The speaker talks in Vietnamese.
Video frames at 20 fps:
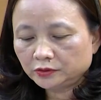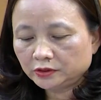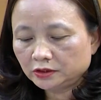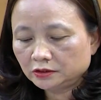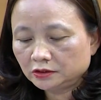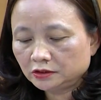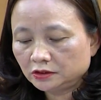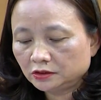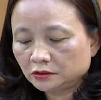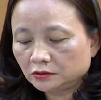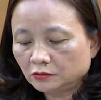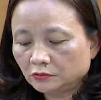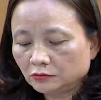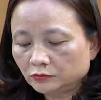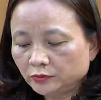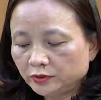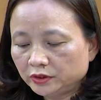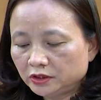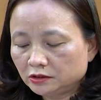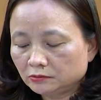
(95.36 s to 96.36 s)
tôi đề nghị có
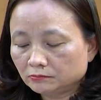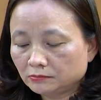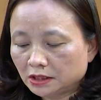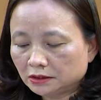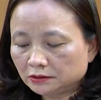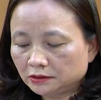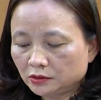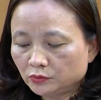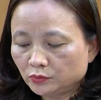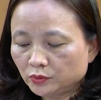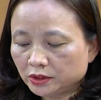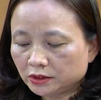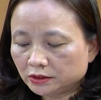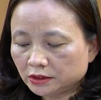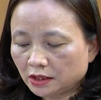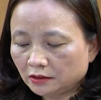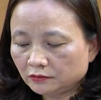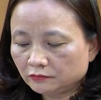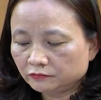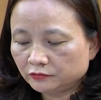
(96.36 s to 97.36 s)
quy định mang tính nguyên
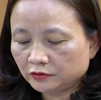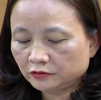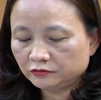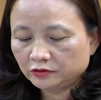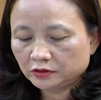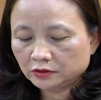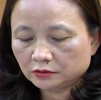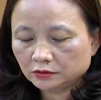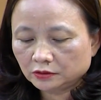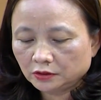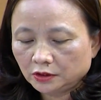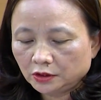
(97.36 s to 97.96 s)
tắc về việc